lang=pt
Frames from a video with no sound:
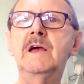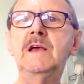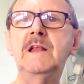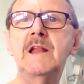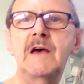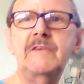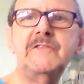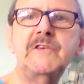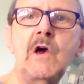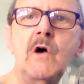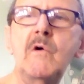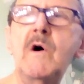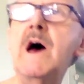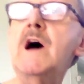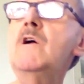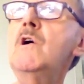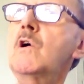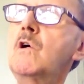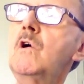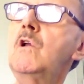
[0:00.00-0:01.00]
E nas que eu
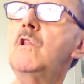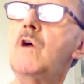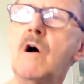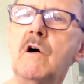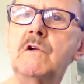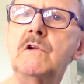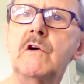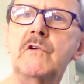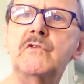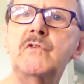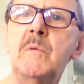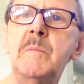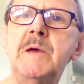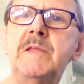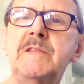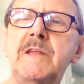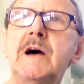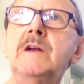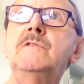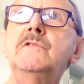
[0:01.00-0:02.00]
erro, eu coloco lá os
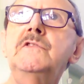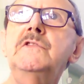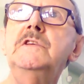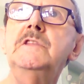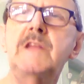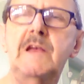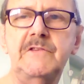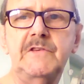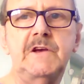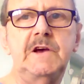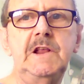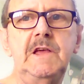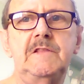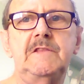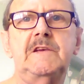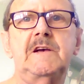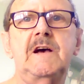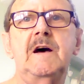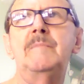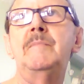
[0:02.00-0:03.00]
comentários sim das
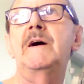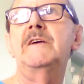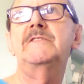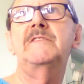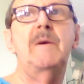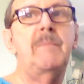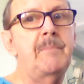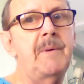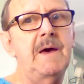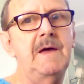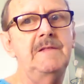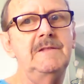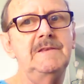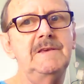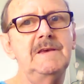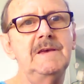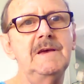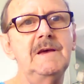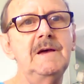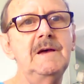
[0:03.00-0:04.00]
críticas, mas depende.
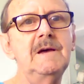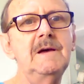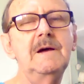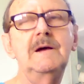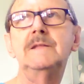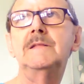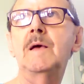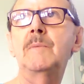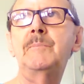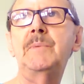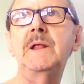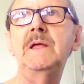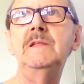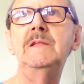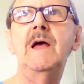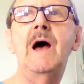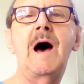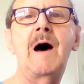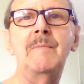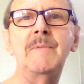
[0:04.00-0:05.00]
Depende.
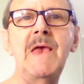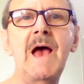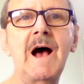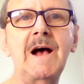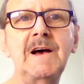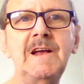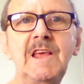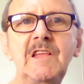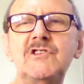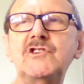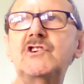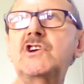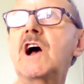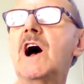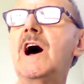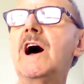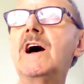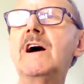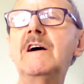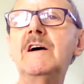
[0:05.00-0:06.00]
A minha
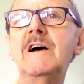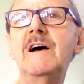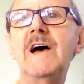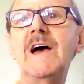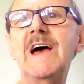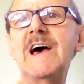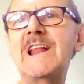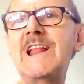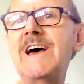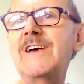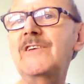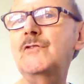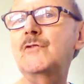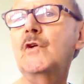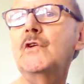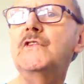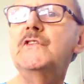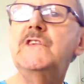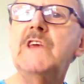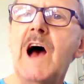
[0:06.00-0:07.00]
crítica, ela é
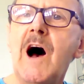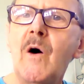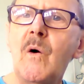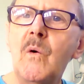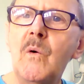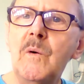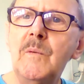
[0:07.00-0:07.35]
social.